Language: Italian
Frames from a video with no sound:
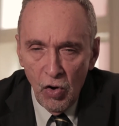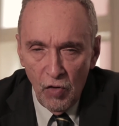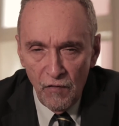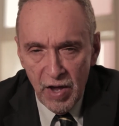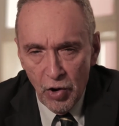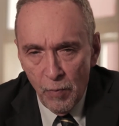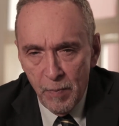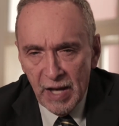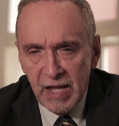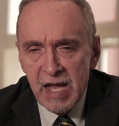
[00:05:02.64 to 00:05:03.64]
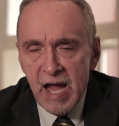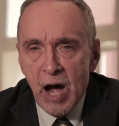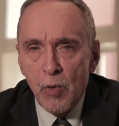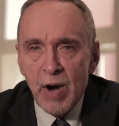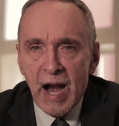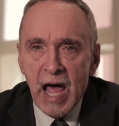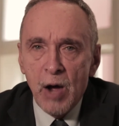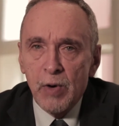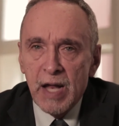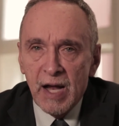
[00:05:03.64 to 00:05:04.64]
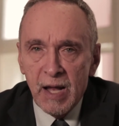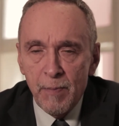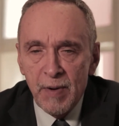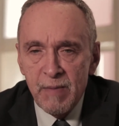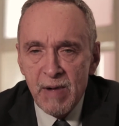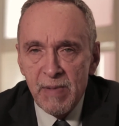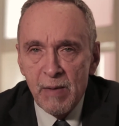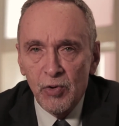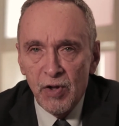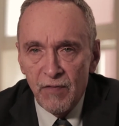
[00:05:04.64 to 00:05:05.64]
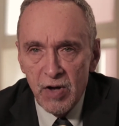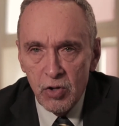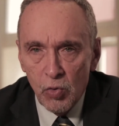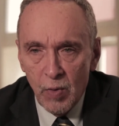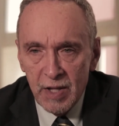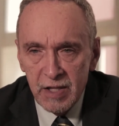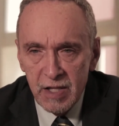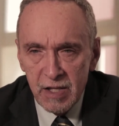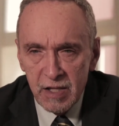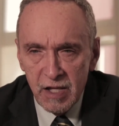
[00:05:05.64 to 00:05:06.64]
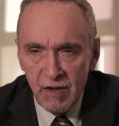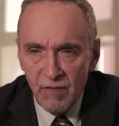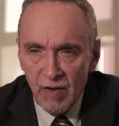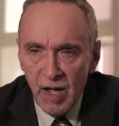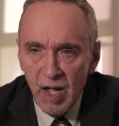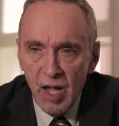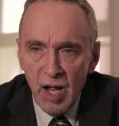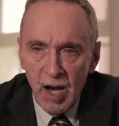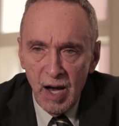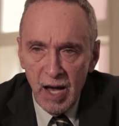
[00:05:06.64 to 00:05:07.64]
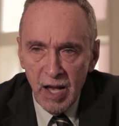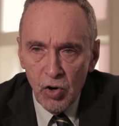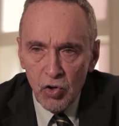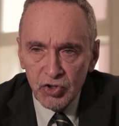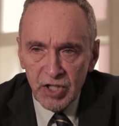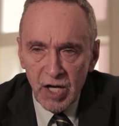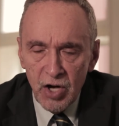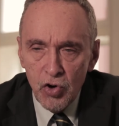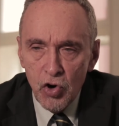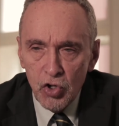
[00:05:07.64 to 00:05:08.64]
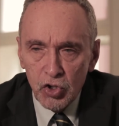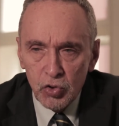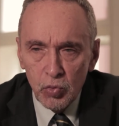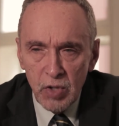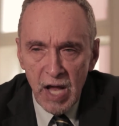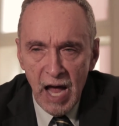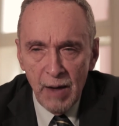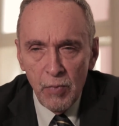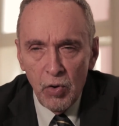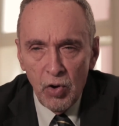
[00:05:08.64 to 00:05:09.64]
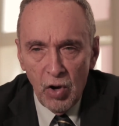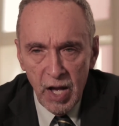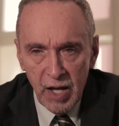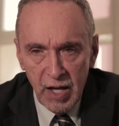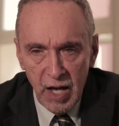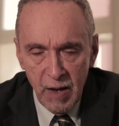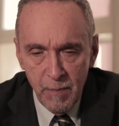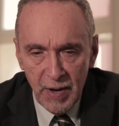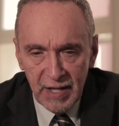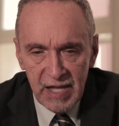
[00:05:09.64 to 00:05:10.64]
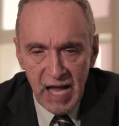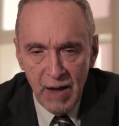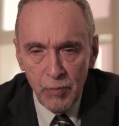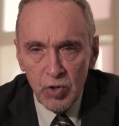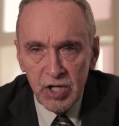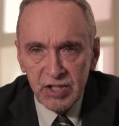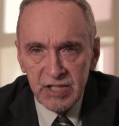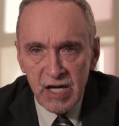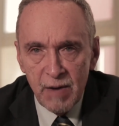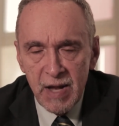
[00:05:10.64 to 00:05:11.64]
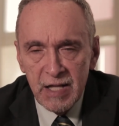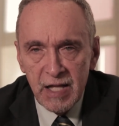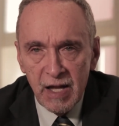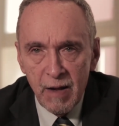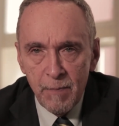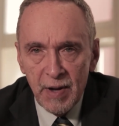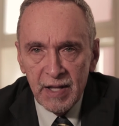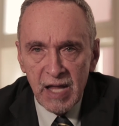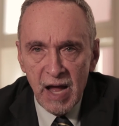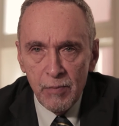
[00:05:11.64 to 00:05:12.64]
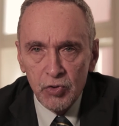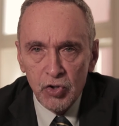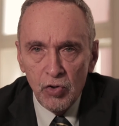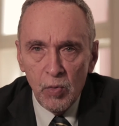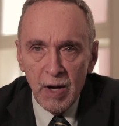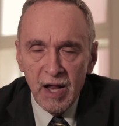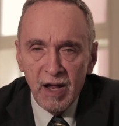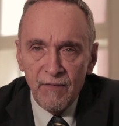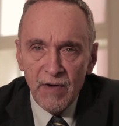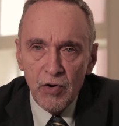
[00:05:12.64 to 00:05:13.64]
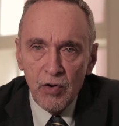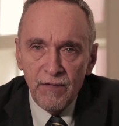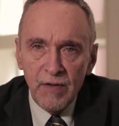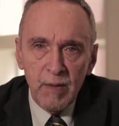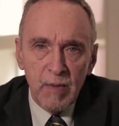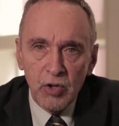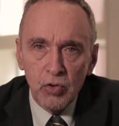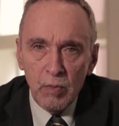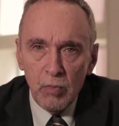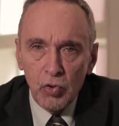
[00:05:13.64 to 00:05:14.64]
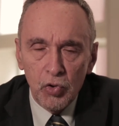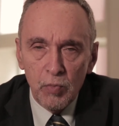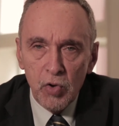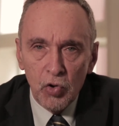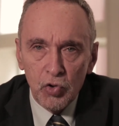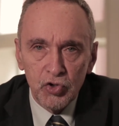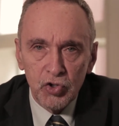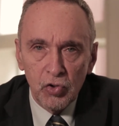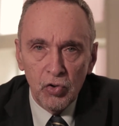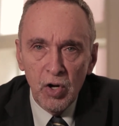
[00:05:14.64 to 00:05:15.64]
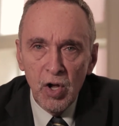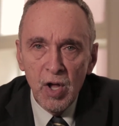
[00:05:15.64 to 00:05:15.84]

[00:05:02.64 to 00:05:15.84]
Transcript: ovvero per chi ha una laurea che prima abbiamo definito quantitativa, le cose che noi studiamo e che impartiamo, gli insegnamenti che impartiamo sono quelli che fanno riferimento al mondo biologico